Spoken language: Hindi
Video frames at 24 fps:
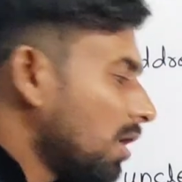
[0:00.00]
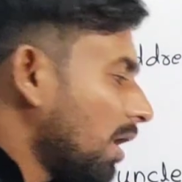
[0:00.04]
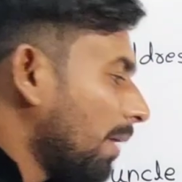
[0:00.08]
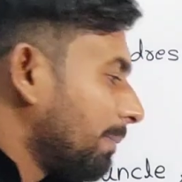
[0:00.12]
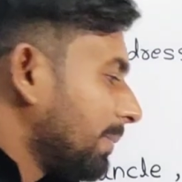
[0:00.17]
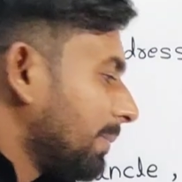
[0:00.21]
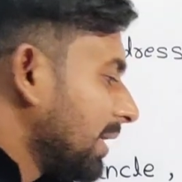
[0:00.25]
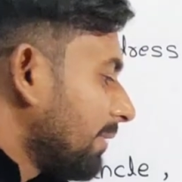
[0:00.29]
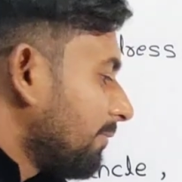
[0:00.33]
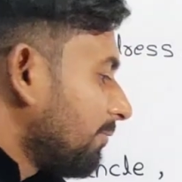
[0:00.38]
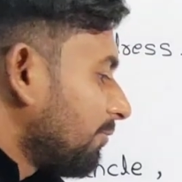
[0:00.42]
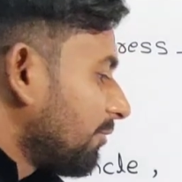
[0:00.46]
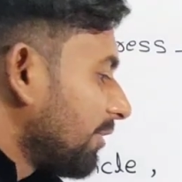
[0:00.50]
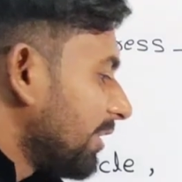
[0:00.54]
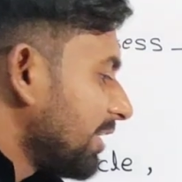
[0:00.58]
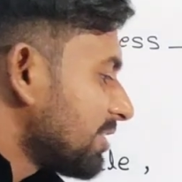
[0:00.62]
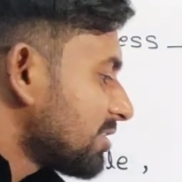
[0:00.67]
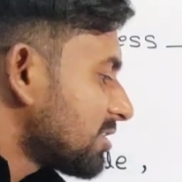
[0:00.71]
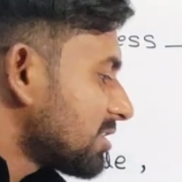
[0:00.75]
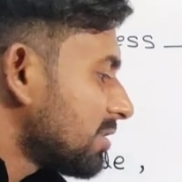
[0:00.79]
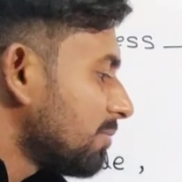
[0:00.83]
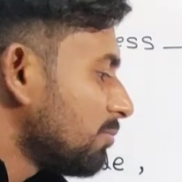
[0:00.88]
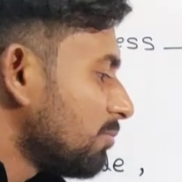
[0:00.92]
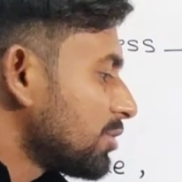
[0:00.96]
अपने
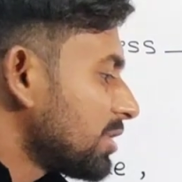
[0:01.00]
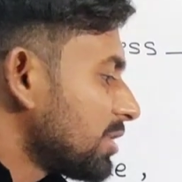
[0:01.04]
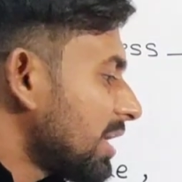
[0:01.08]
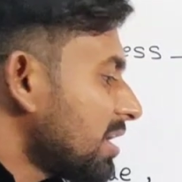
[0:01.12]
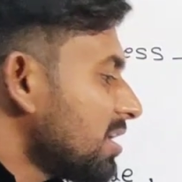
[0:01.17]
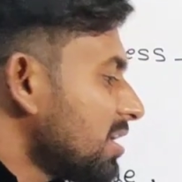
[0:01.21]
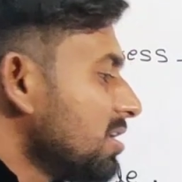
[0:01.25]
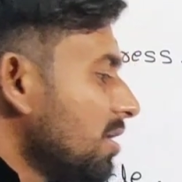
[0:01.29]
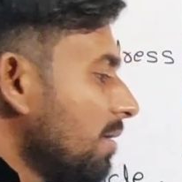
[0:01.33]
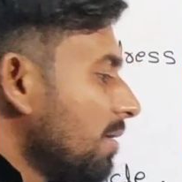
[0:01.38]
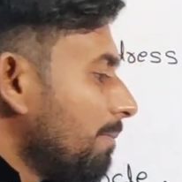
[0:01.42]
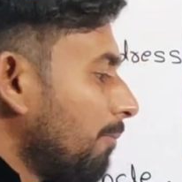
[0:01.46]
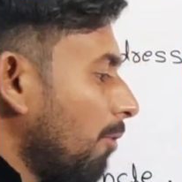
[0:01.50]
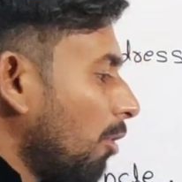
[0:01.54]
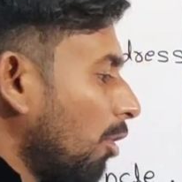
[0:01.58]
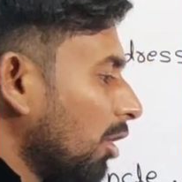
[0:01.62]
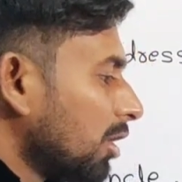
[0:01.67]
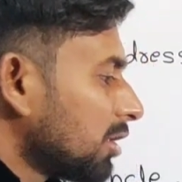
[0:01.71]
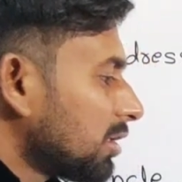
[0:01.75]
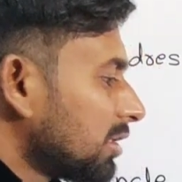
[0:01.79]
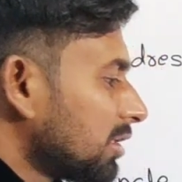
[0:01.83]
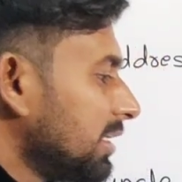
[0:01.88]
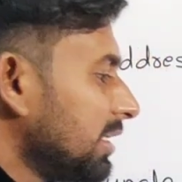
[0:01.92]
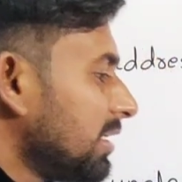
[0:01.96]
फ्रेंड से मुझे
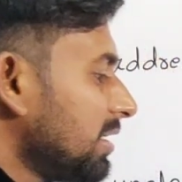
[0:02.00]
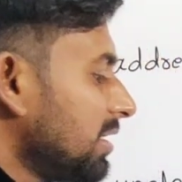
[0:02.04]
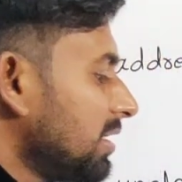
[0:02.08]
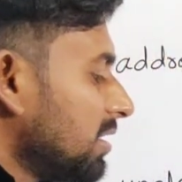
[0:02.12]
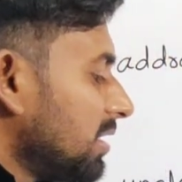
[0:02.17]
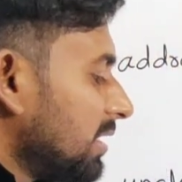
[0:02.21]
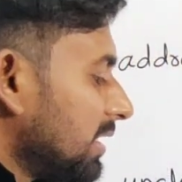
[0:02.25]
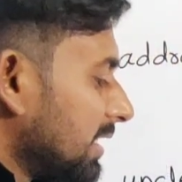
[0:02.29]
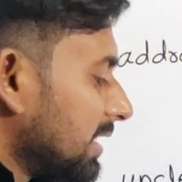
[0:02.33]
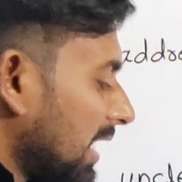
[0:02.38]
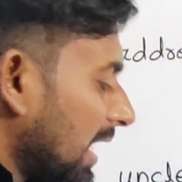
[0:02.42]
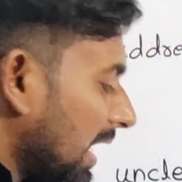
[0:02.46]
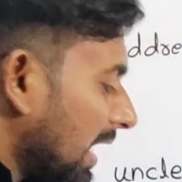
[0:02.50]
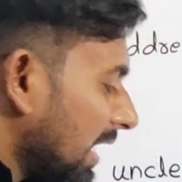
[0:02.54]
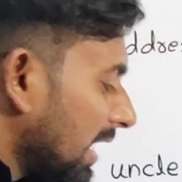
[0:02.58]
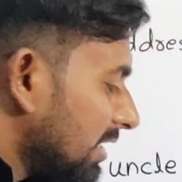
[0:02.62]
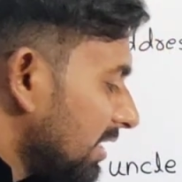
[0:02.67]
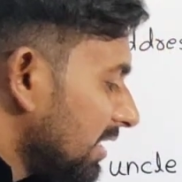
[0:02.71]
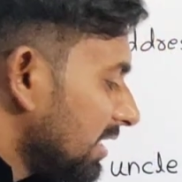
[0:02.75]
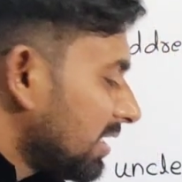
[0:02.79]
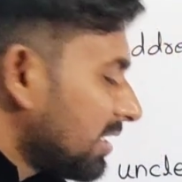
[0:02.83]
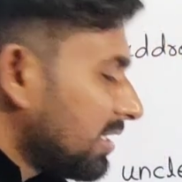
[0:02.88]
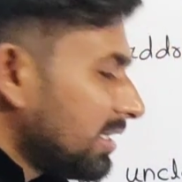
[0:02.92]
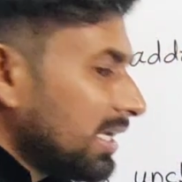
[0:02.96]
बहुत ही या
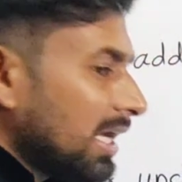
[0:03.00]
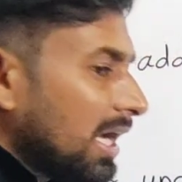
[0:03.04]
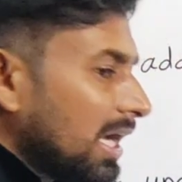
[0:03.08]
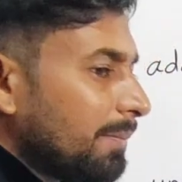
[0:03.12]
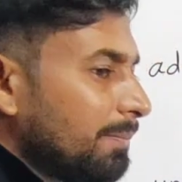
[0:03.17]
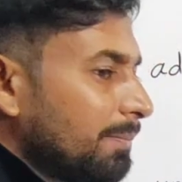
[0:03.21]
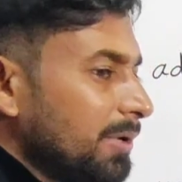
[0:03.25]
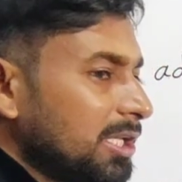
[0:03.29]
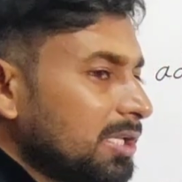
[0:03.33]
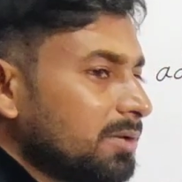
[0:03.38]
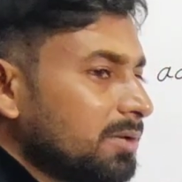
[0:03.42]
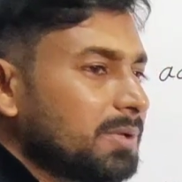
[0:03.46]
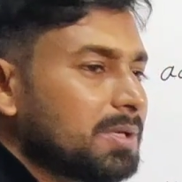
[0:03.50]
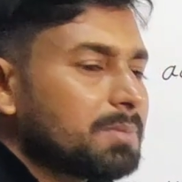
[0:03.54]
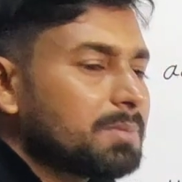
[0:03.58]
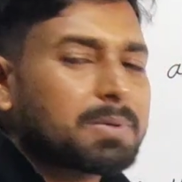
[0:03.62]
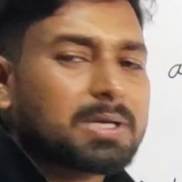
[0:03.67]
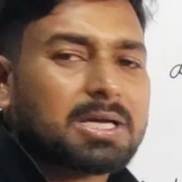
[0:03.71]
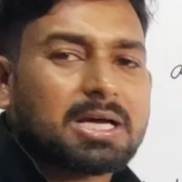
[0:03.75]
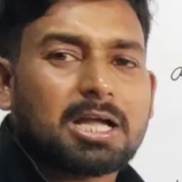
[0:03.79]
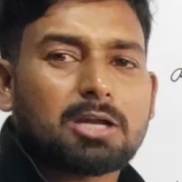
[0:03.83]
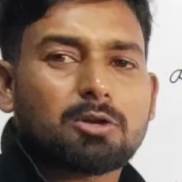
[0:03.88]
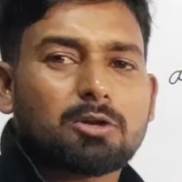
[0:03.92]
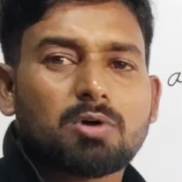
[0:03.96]
अधिक या भिन्न भिन्न
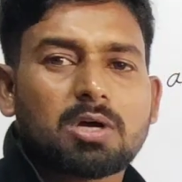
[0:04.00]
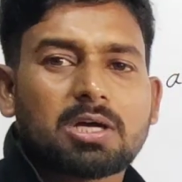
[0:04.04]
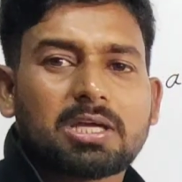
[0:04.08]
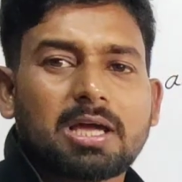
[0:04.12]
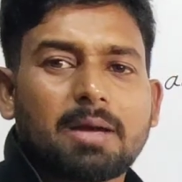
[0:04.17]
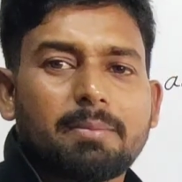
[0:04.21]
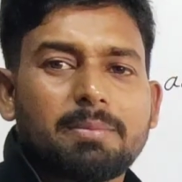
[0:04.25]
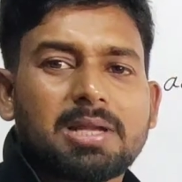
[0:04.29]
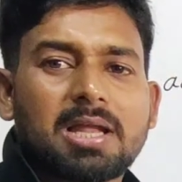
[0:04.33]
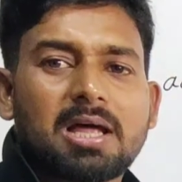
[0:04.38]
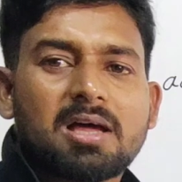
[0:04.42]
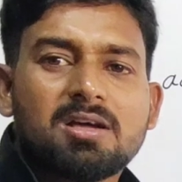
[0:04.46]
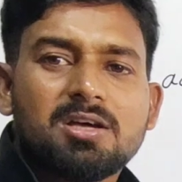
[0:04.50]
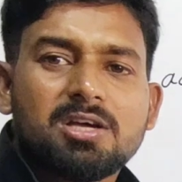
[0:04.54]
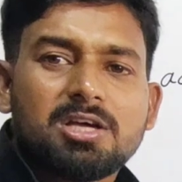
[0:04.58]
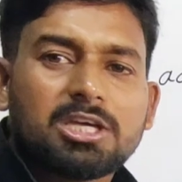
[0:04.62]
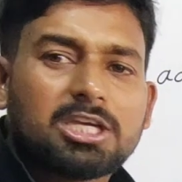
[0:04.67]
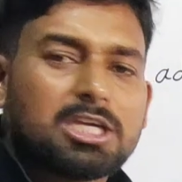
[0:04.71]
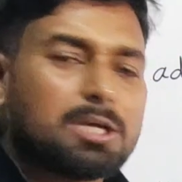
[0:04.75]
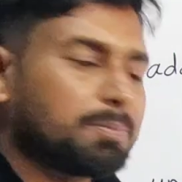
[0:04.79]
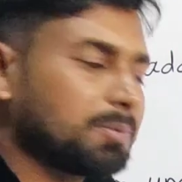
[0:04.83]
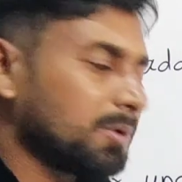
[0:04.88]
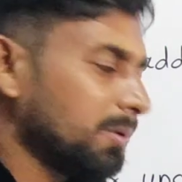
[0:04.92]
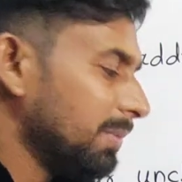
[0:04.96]
प्रकारों का क्या मिला
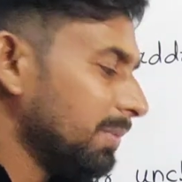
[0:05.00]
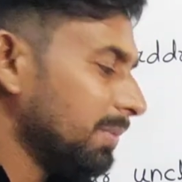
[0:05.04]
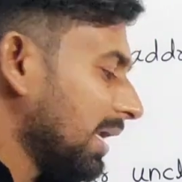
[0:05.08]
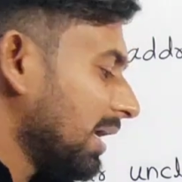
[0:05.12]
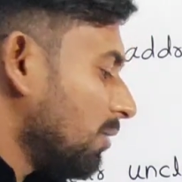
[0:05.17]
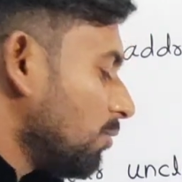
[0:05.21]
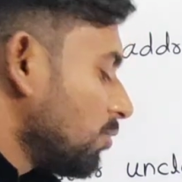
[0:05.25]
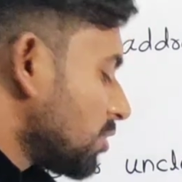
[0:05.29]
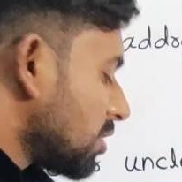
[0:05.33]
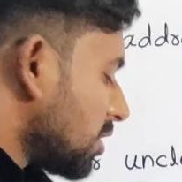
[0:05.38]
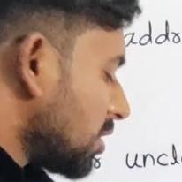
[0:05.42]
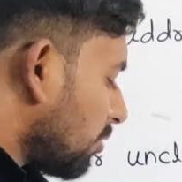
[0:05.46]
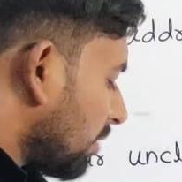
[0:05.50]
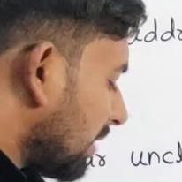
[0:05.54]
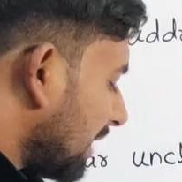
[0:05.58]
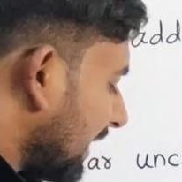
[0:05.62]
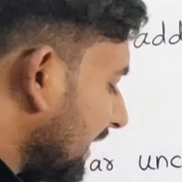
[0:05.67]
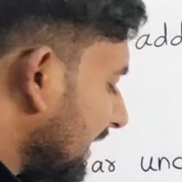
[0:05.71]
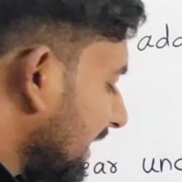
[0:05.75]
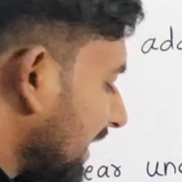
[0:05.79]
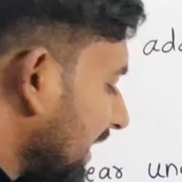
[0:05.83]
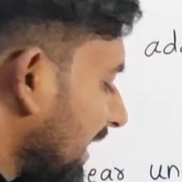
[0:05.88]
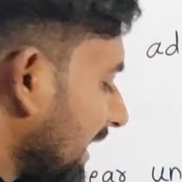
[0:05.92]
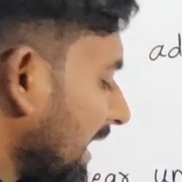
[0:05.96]
गिफ्ट मिला उसी को यहाँ
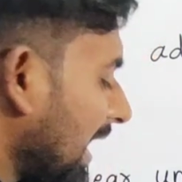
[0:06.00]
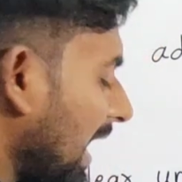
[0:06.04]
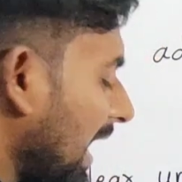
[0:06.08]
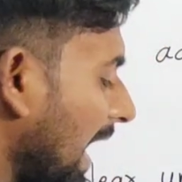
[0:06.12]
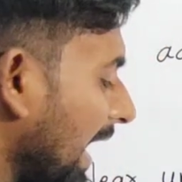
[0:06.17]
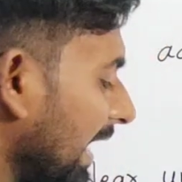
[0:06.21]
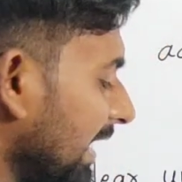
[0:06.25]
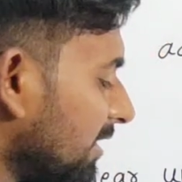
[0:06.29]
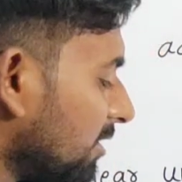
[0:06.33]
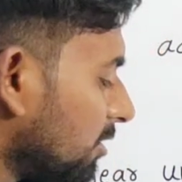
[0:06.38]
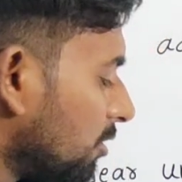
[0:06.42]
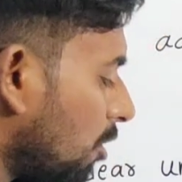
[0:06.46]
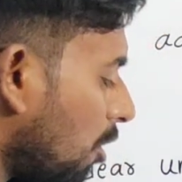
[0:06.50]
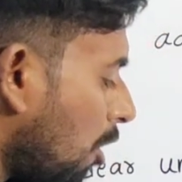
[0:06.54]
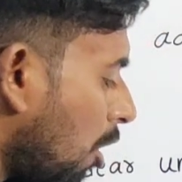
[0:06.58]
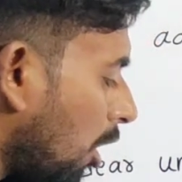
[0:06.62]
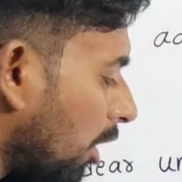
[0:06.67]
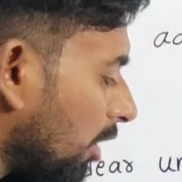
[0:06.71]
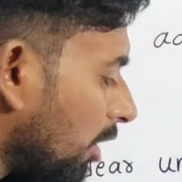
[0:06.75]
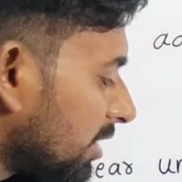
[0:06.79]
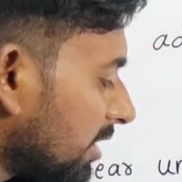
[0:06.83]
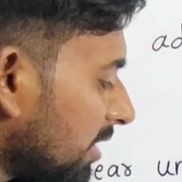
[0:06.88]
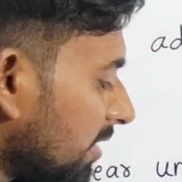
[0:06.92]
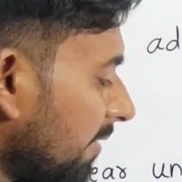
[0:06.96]
लिखा गया आई
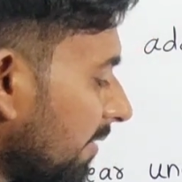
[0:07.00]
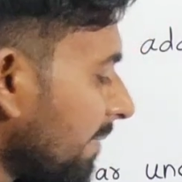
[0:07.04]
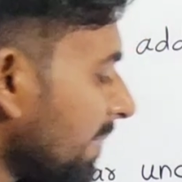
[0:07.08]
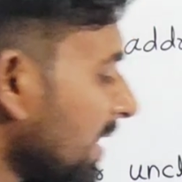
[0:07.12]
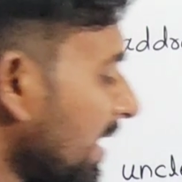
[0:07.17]
गॉट